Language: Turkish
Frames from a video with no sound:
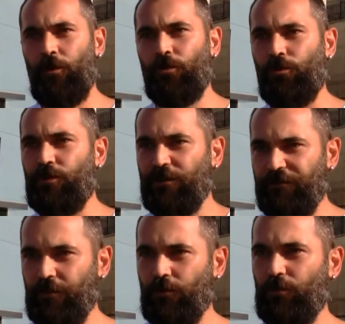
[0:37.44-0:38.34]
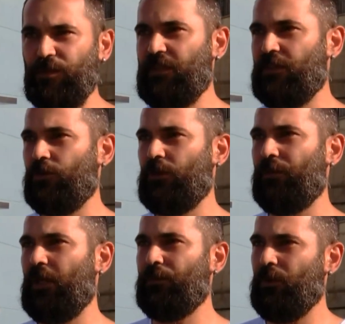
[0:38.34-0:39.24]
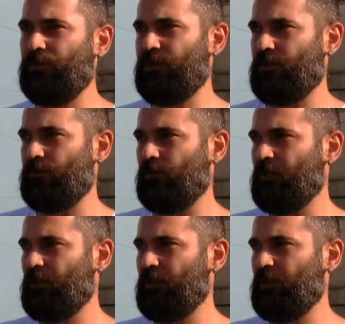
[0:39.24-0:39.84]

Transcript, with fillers: para yok diyor, sıfır diyor. Biz size ödeme yapamayacağız